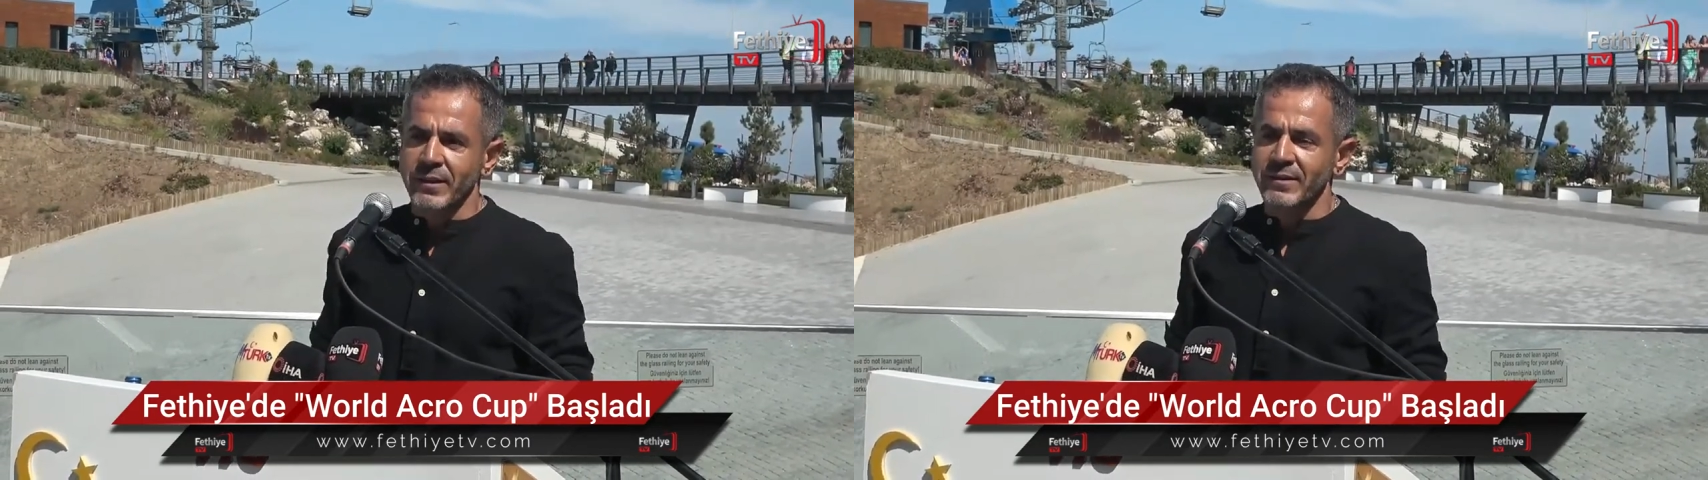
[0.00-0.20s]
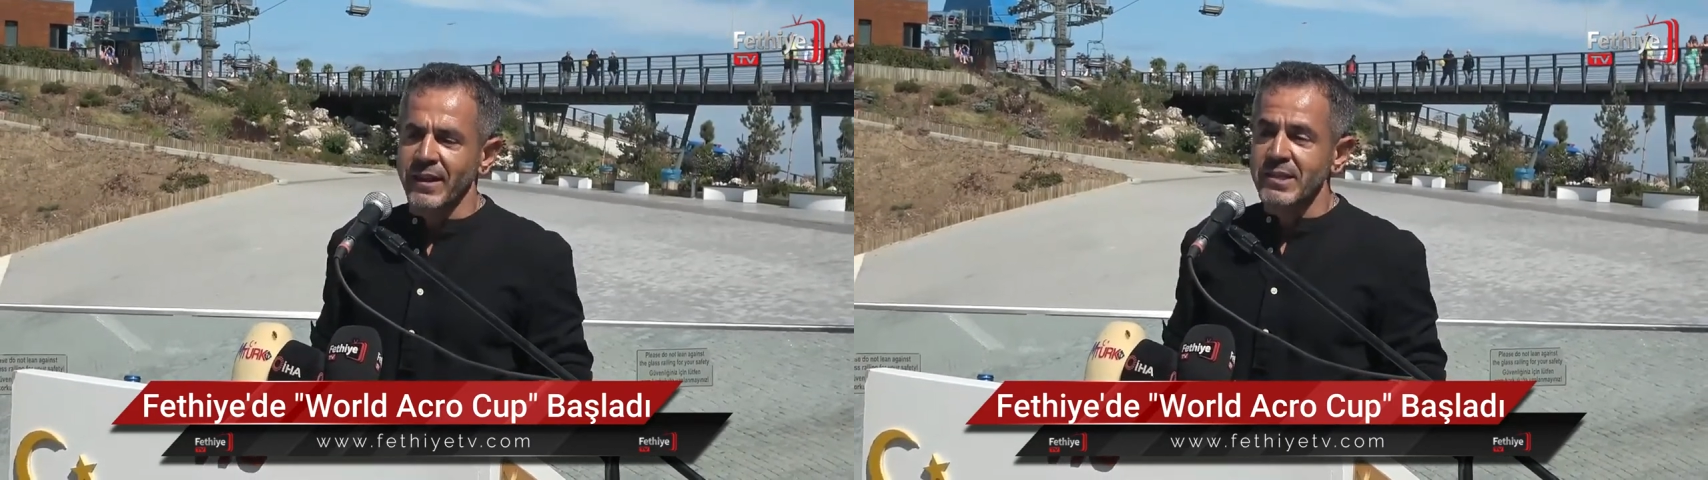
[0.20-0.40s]

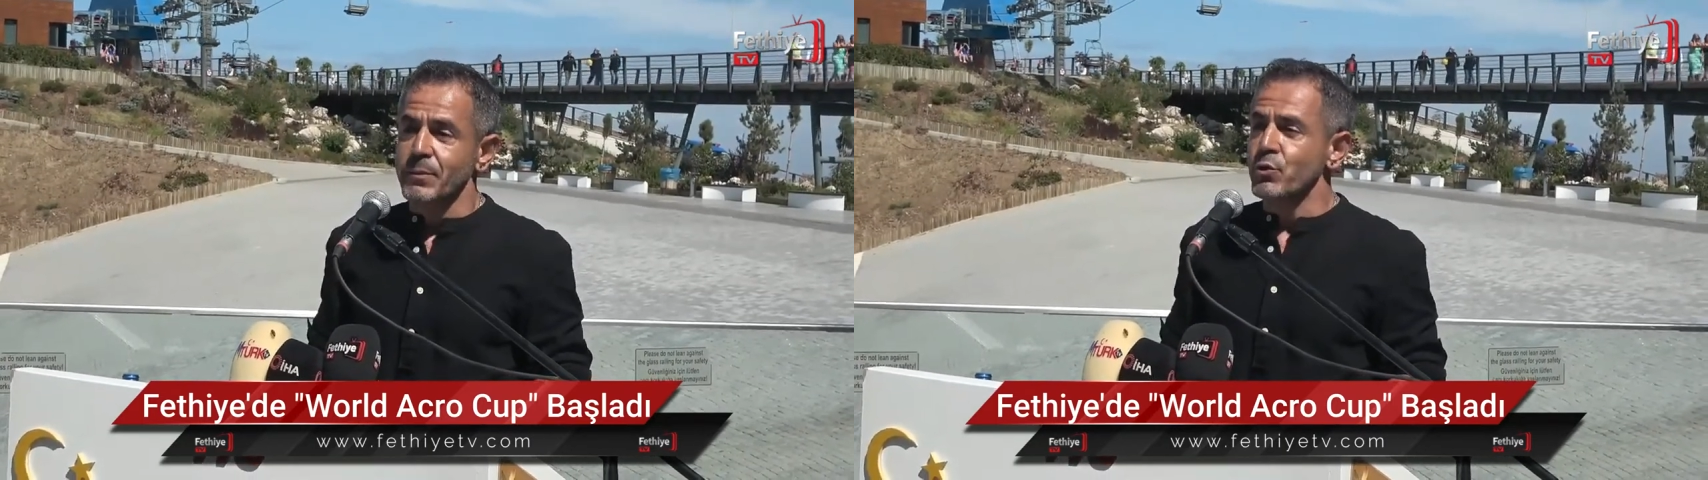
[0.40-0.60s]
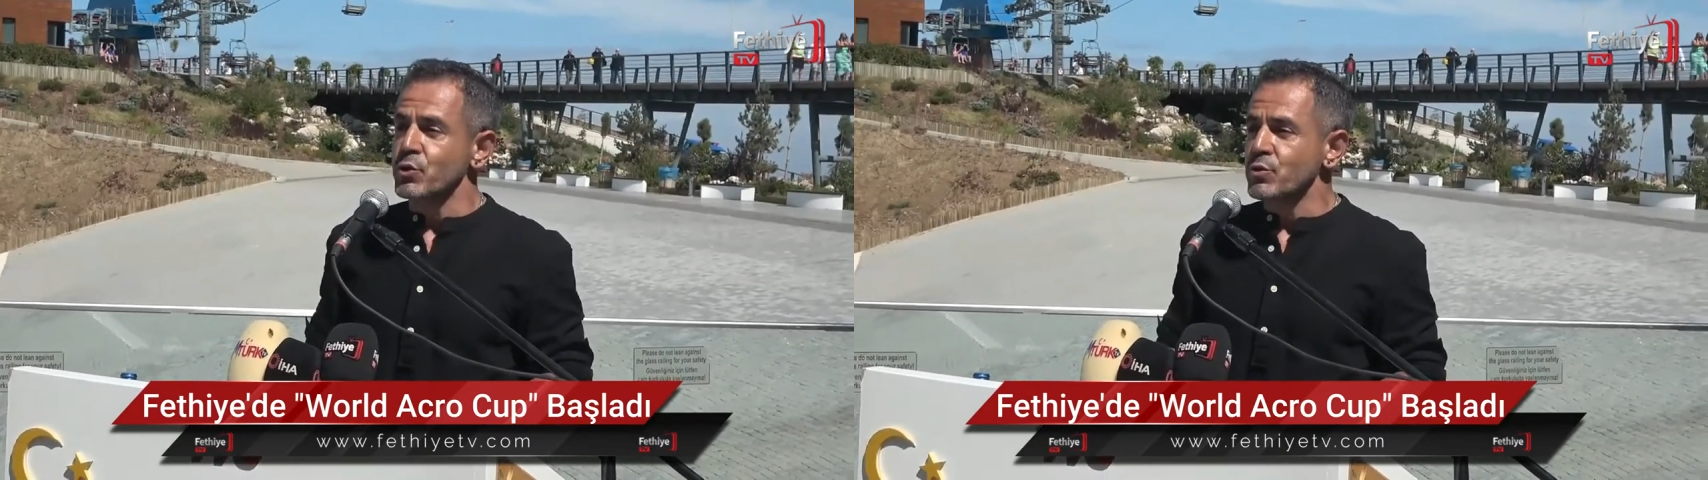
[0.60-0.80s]
tanıtan
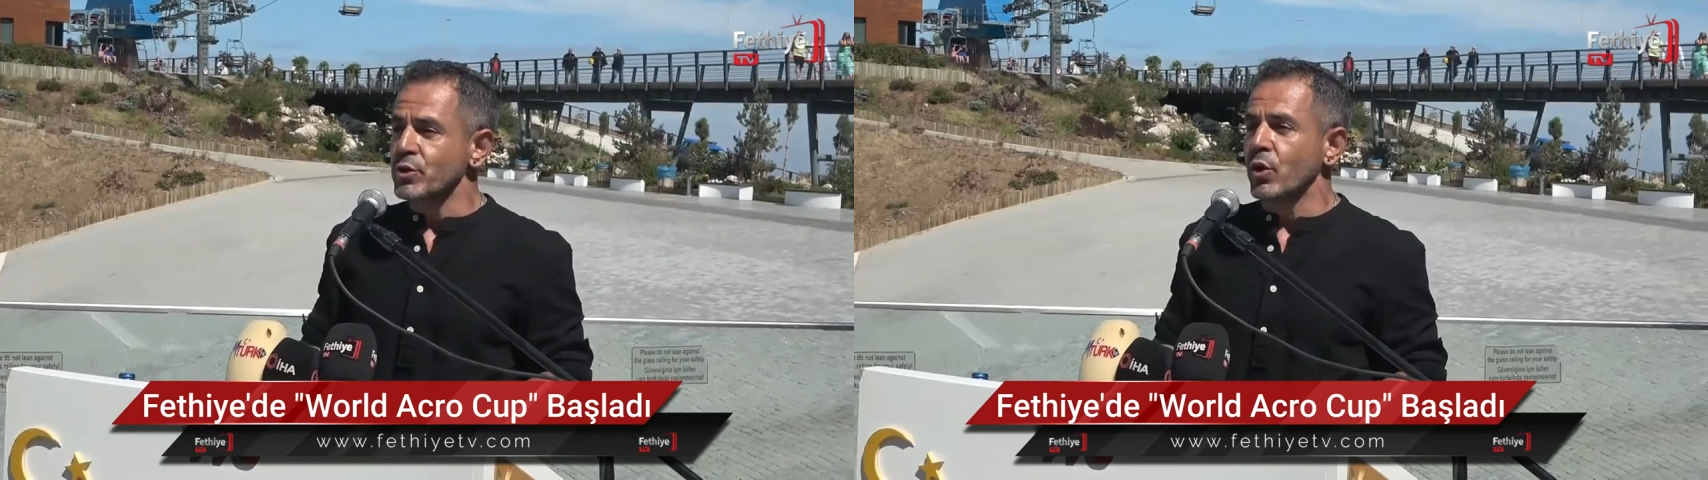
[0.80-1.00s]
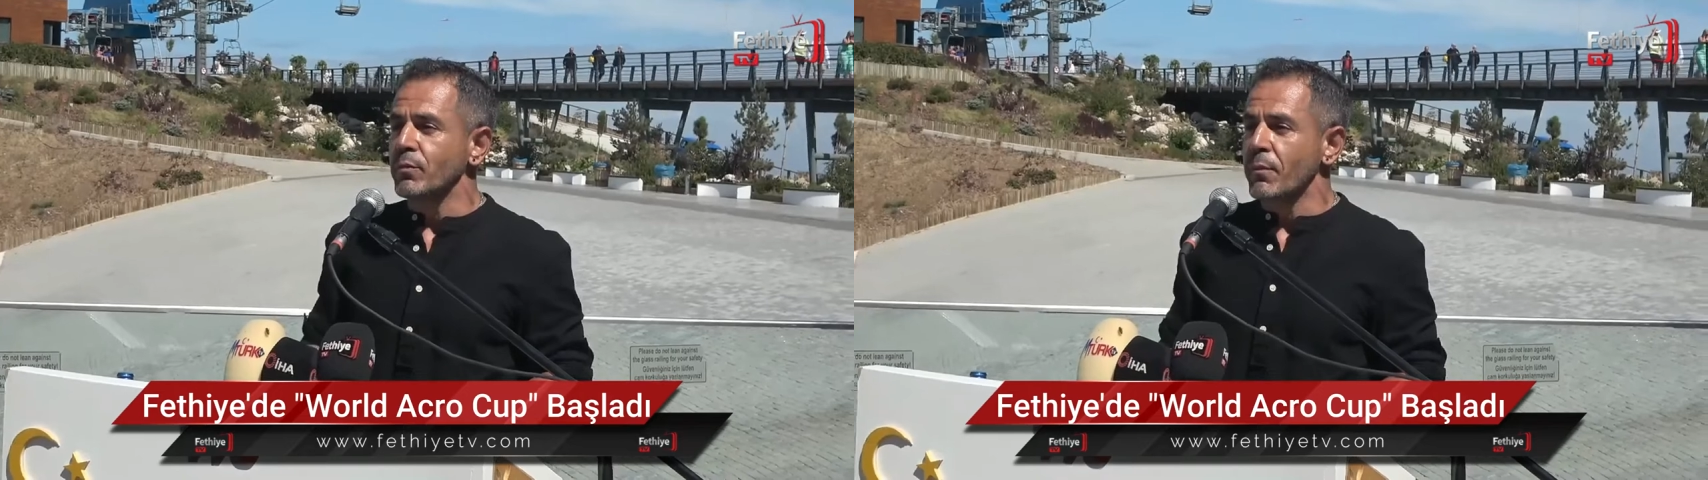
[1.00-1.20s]

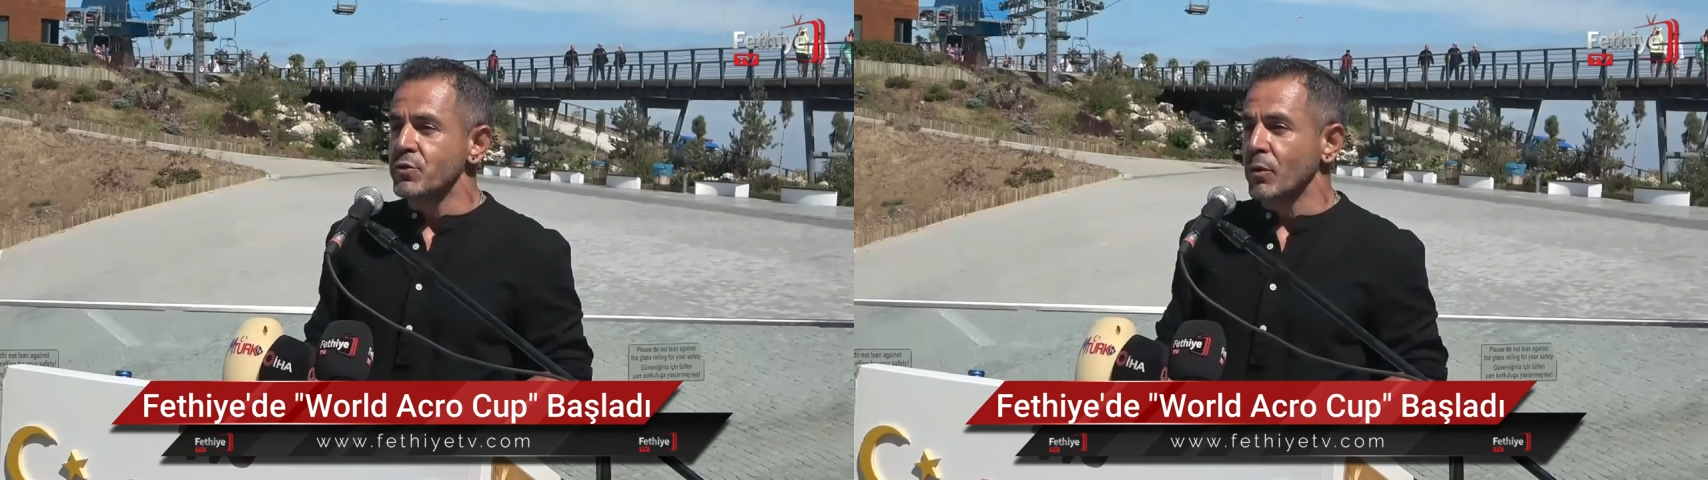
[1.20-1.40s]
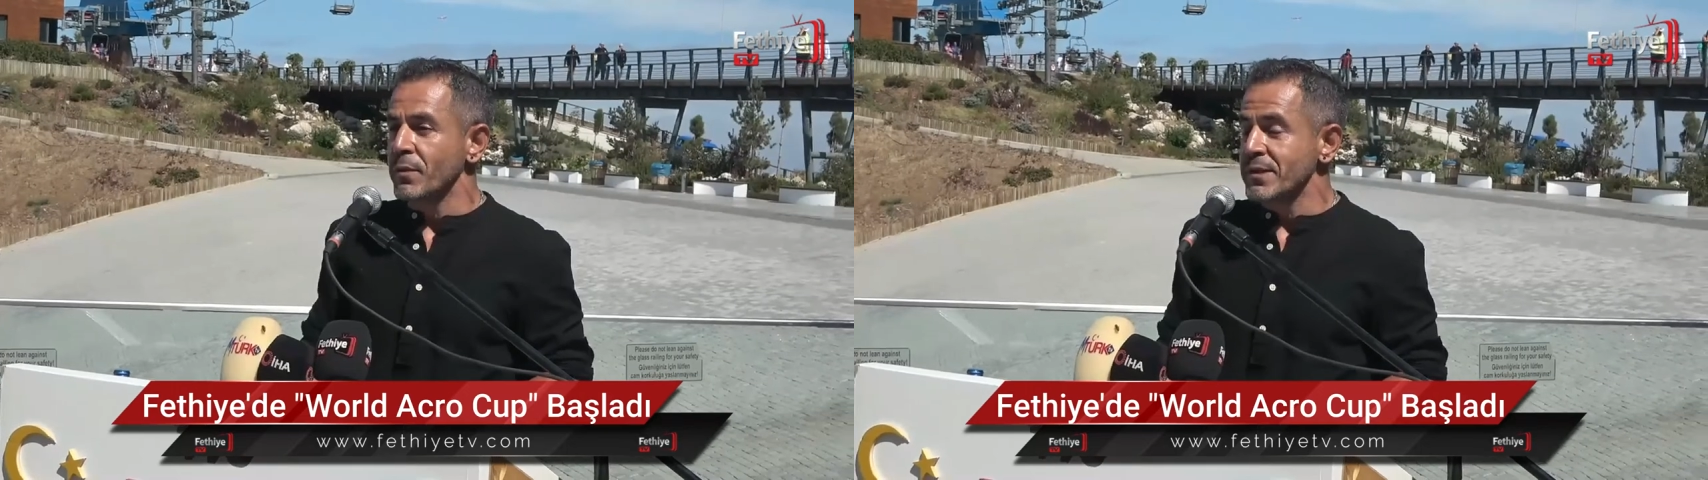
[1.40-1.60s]
sporcumuzun da
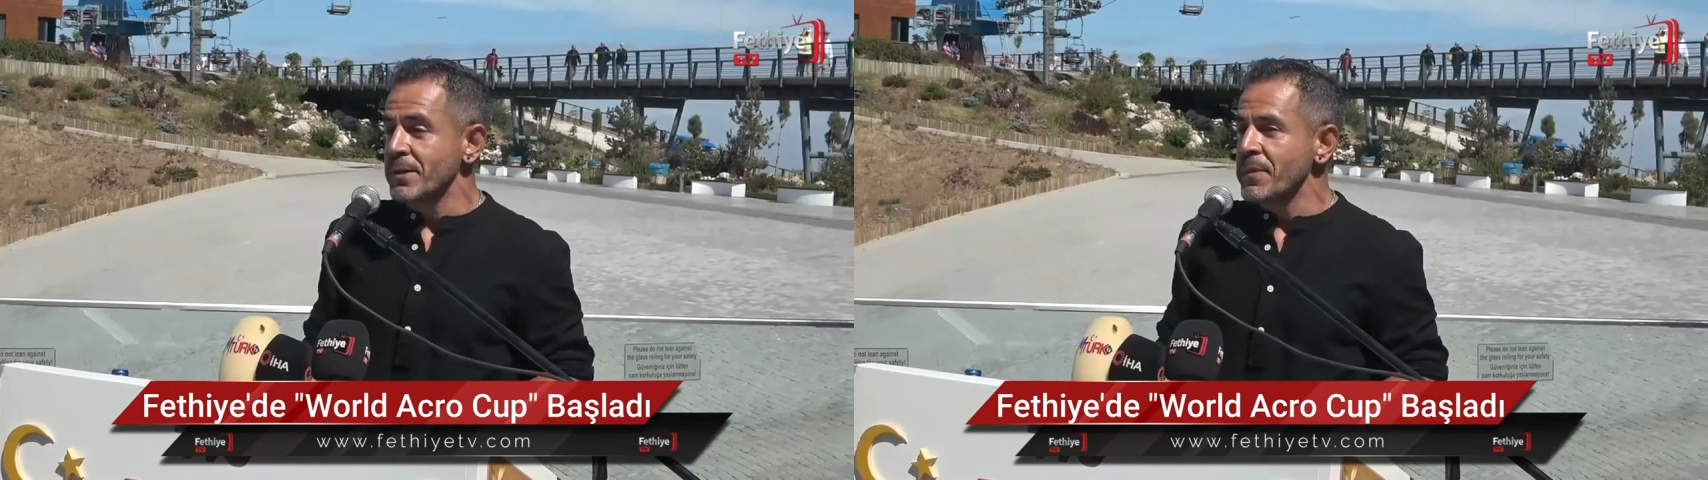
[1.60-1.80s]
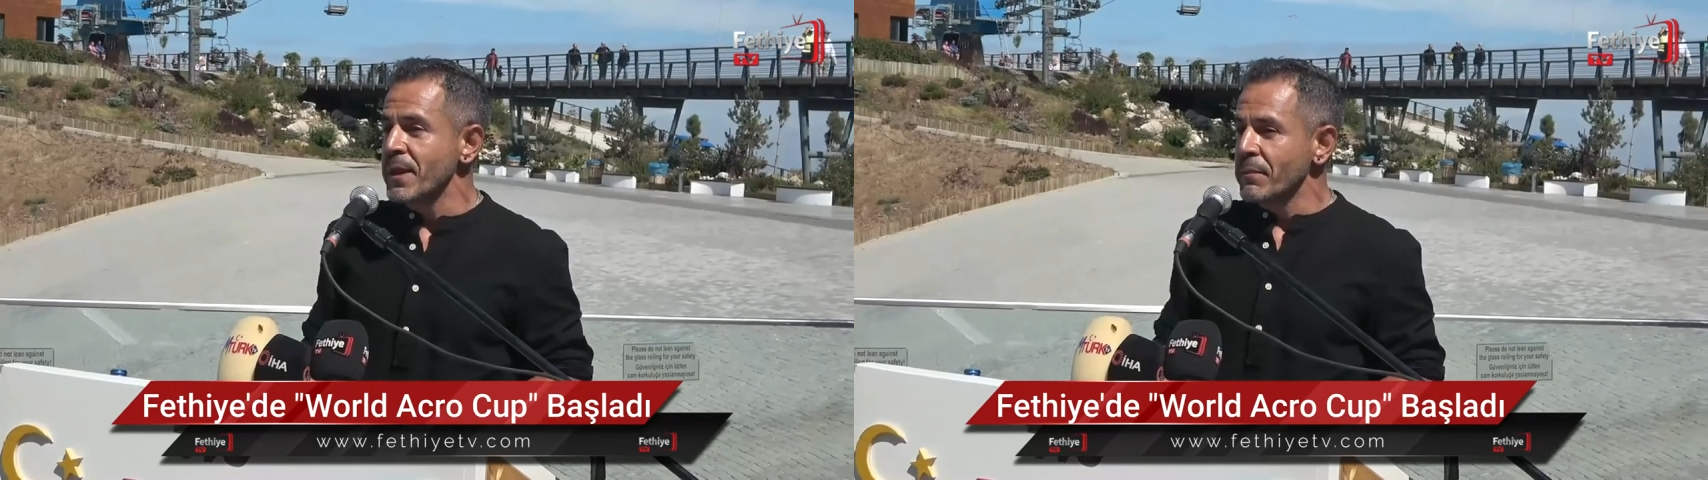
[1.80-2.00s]
olmamış olması